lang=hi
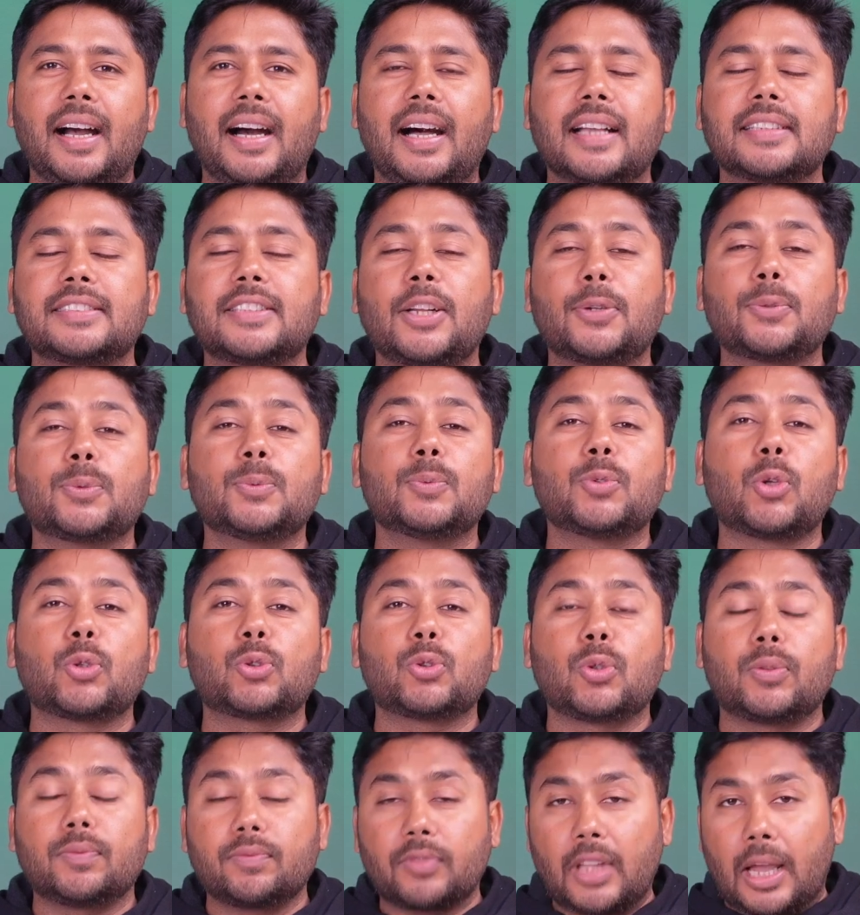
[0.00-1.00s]
असलम
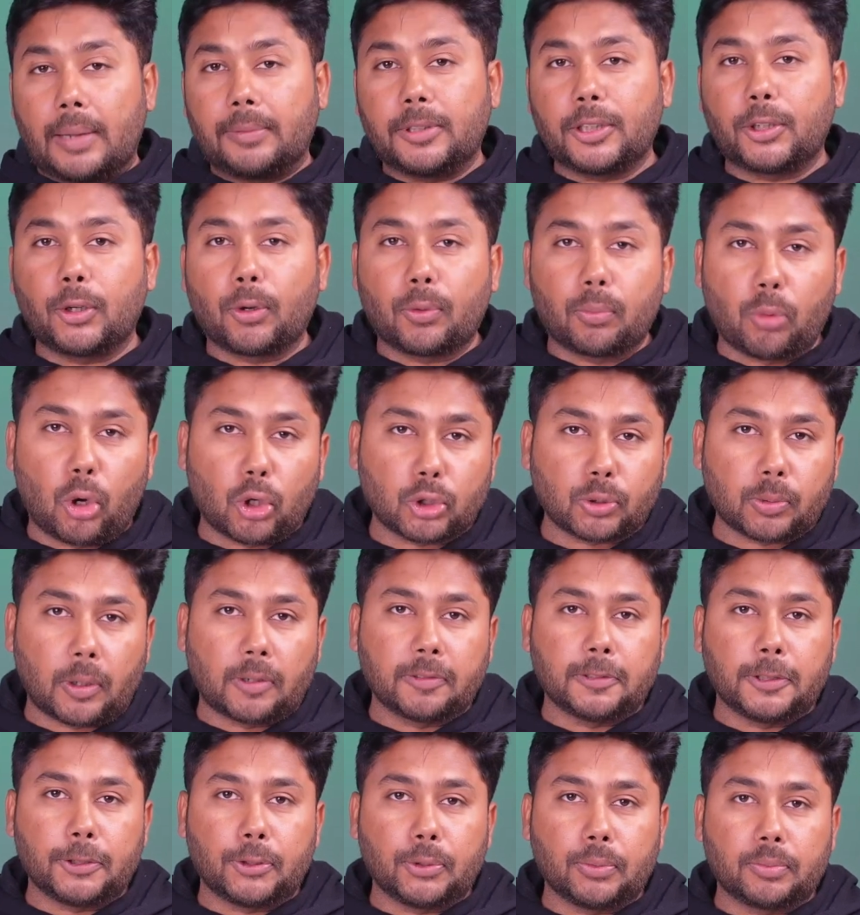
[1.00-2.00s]
दोस्तों आप देख रहे हो बॉक्स
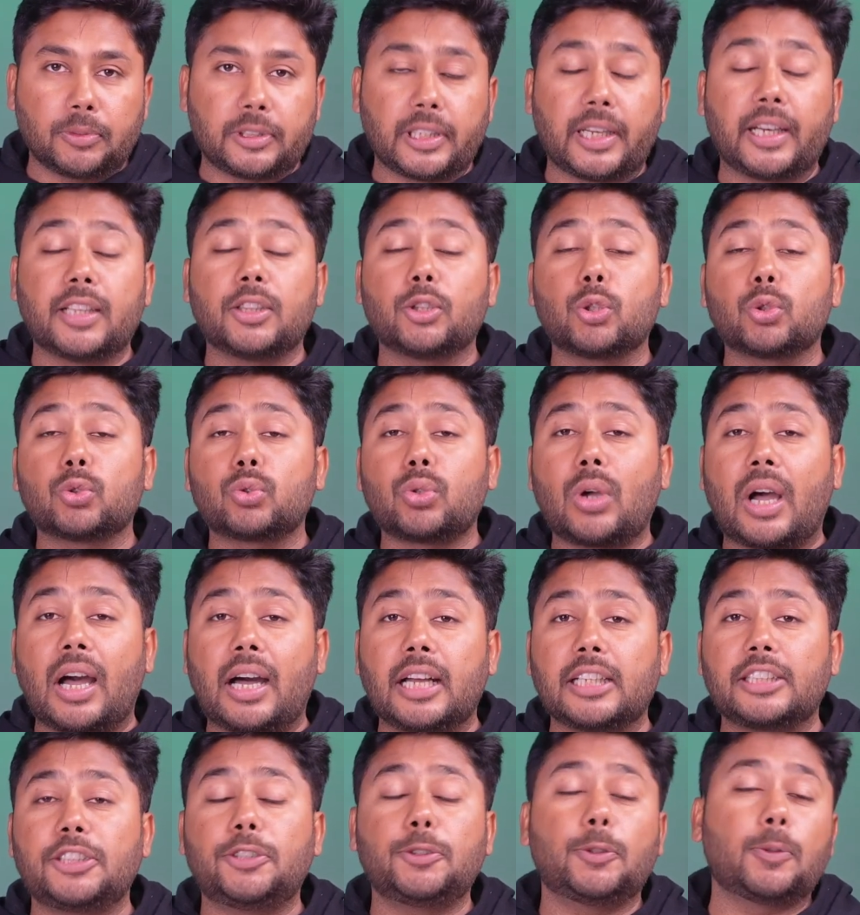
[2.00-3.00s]
ऑफ यूट्यूब चैनल दोस्तों
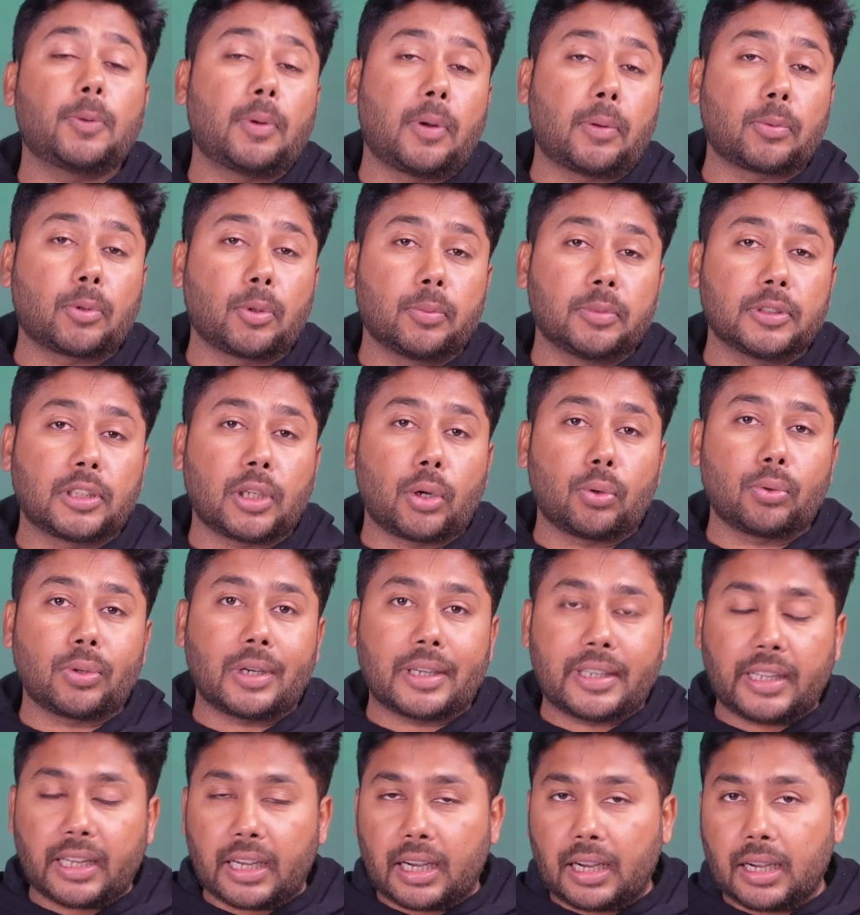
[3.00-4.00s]
आज की वीडियो में आपको बताऊंगा कि